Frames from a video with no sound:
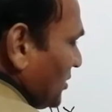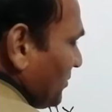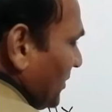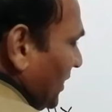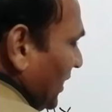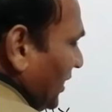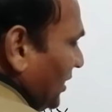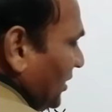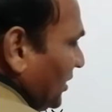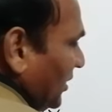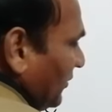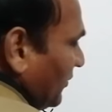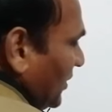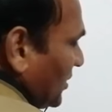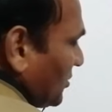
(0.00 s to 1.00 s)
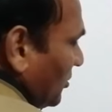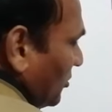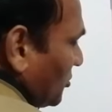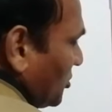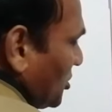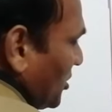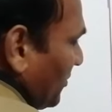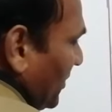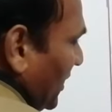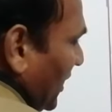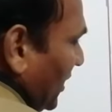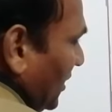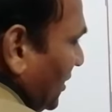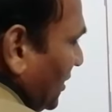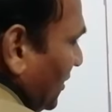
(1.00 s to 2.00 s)
इस पे नेगेटिव इस ऑक्सीजन पे
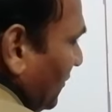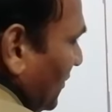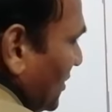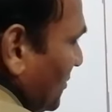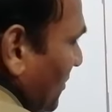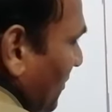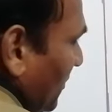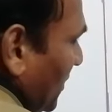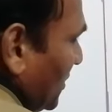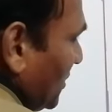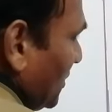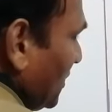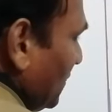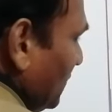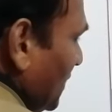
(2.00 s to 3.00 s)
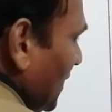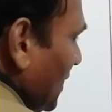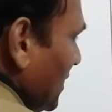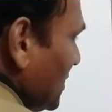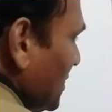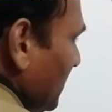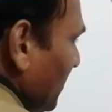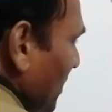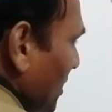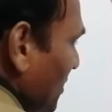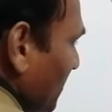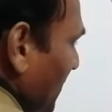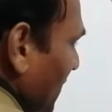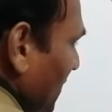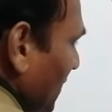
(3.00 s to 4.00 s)
नेगेटिव इस पे पॉजिटिव यहाँ से बॉन्ड
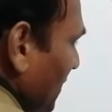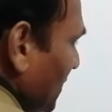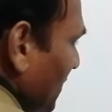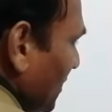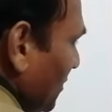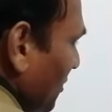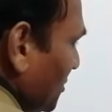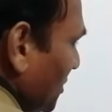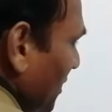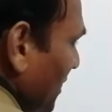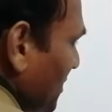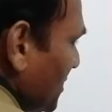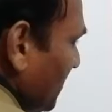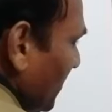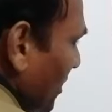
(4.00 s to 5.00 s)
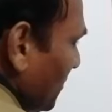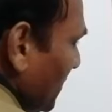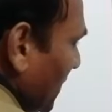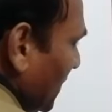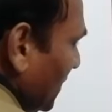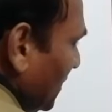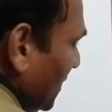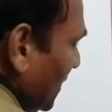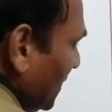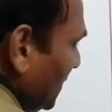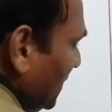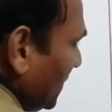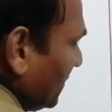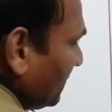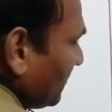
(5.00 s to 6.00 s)
ब्रेक करते हैं डॉटेड लाइन से बॉन्ड ब्रेकिंग
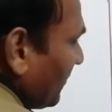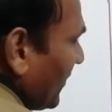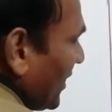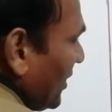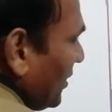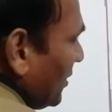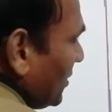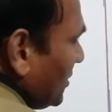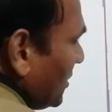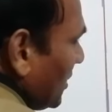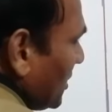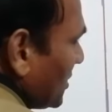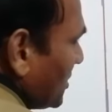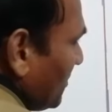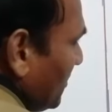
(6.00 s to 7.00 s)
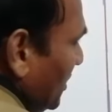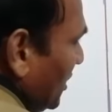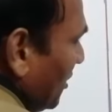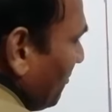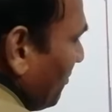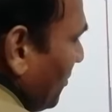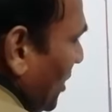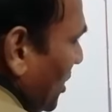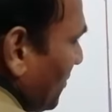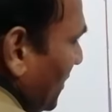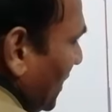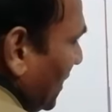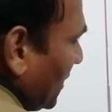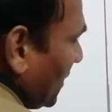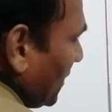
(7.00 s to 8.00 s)
दिखानी है यहाँ से भी बॉन्ड
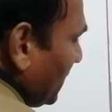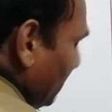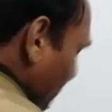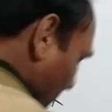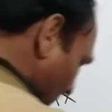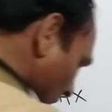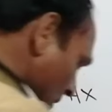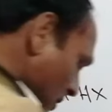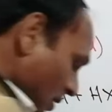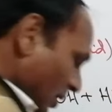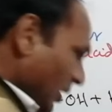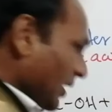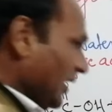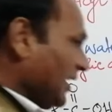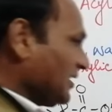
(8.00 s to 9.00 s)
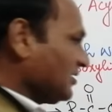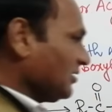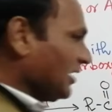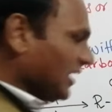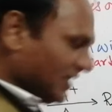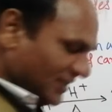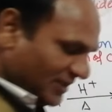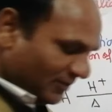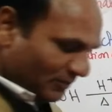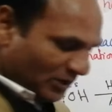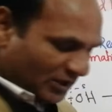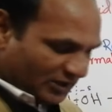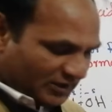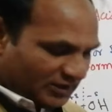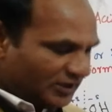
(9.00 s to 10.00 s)
ब्रेक करें एच एक्स से
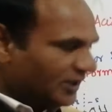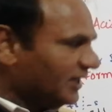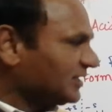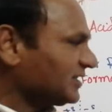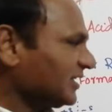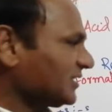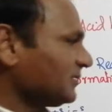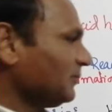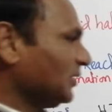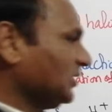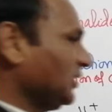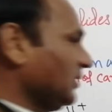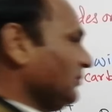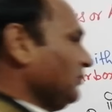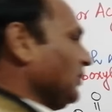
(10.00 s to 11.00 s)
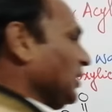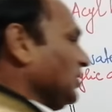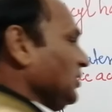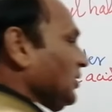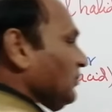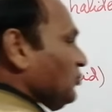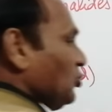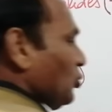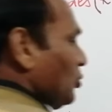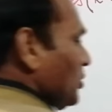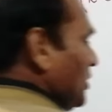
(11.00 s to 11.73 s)
मिला दें एच एक्स बन गया बाकी आप जोड़